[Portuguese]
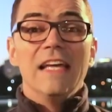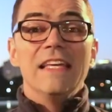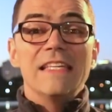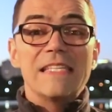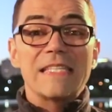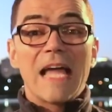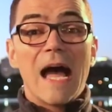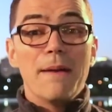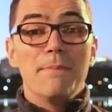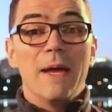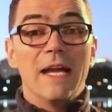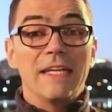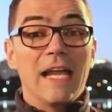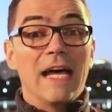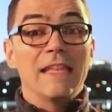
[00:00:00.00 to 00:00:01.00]
está
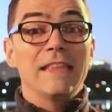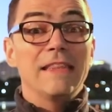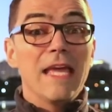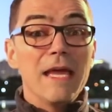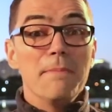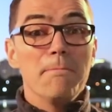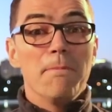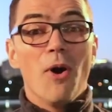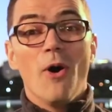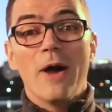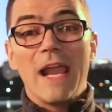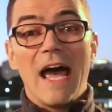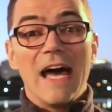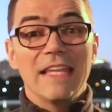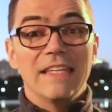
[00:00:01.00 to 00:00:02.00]
aberta a
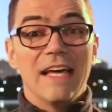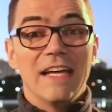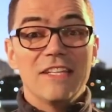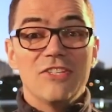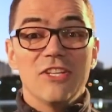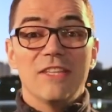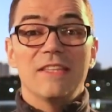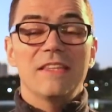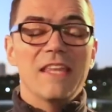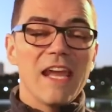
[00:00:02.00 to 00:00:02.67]
temporada de